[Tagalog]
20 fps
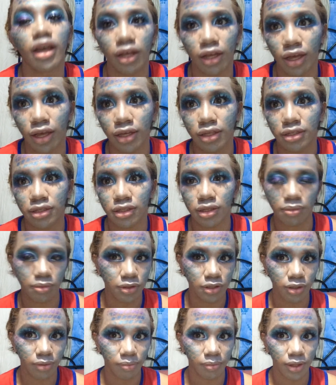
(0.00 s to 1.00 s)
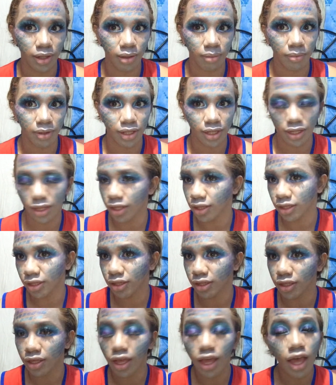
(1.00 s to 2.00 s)
Oh, di ba? Magic.
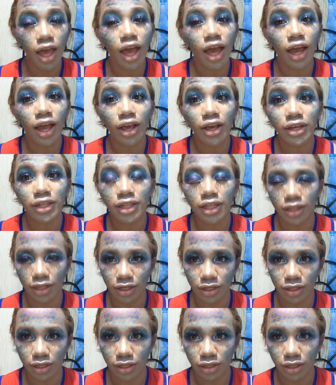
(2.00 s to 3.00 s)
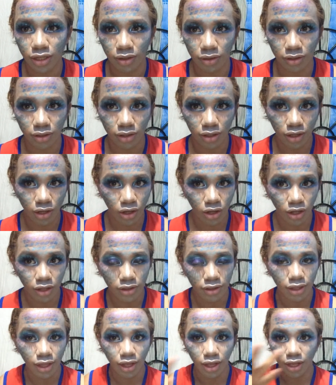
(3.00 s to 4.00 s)
Ang ganda-ganda ng makeup natin.
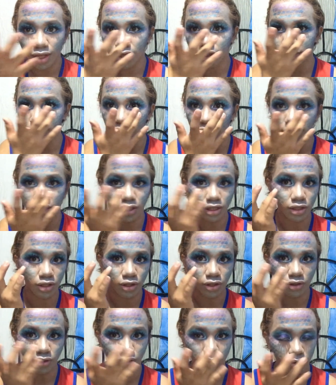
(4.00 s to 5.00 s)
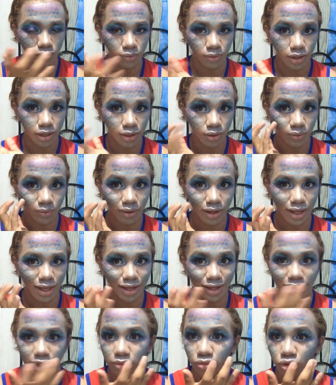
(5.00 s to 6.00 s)
So, ang lalagyan naman
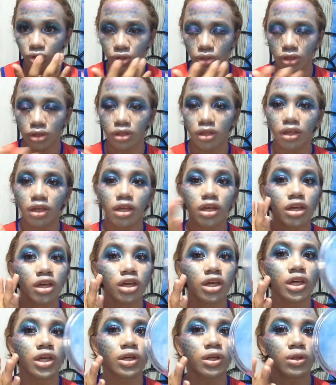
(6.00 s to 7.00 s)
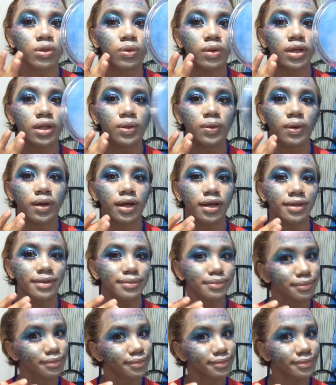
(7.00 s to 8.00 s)
natin yung
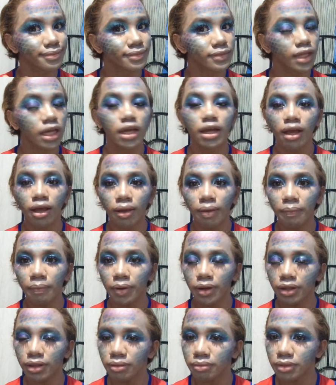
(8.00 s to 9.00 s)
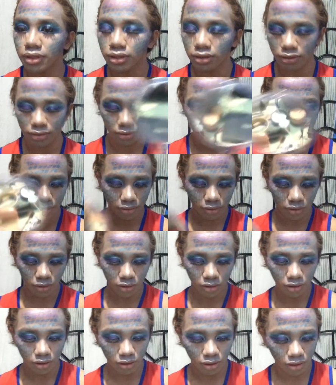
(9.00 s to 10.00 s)
parang cry-cry ba
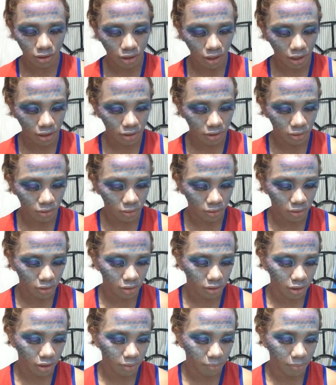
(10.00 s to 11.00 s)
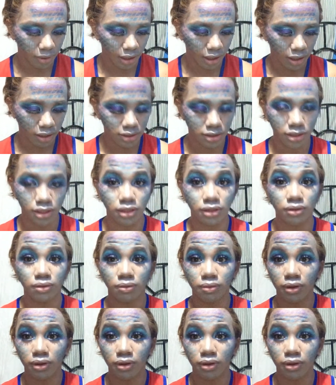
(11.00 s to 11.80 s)
yun? Yung nilalagay nila sa cry-cry.